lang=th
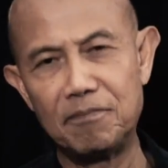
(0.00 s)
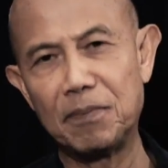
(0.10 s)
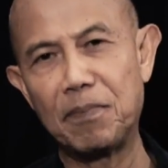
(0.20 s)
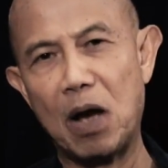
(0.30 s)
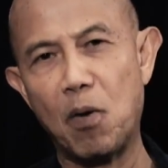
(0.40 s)
มั
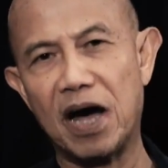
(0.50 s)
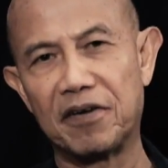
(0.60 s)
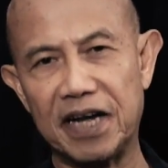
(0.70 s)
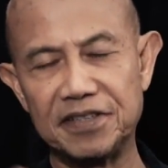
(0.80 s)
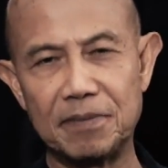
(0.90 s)
นแปลว่าอะ
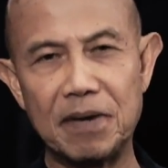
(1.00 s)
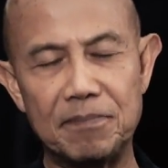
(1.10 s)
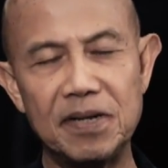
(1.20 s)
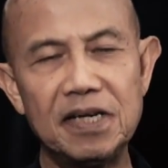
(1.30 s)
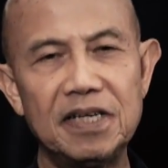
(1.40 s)
ไรสำหรั
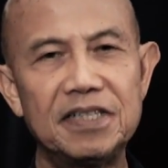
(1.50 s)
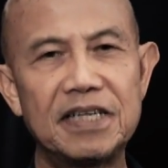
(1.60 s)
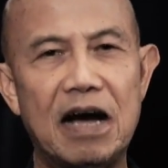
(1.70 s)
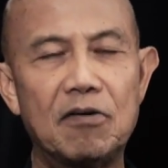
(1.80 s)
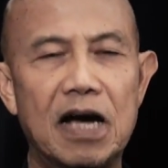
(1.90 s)
บ
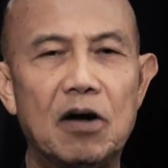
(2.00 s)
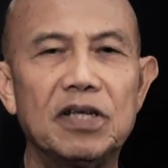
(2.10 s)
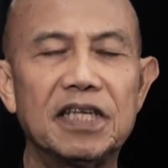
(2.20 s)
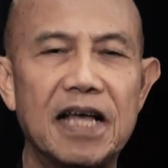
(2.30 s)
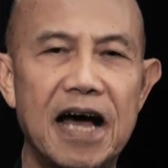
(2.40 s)
ชาวเกา
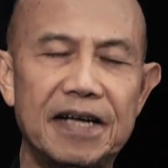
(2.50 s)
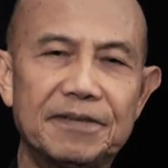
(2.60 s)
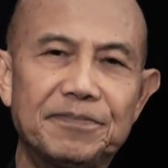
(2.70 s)
หลีใต้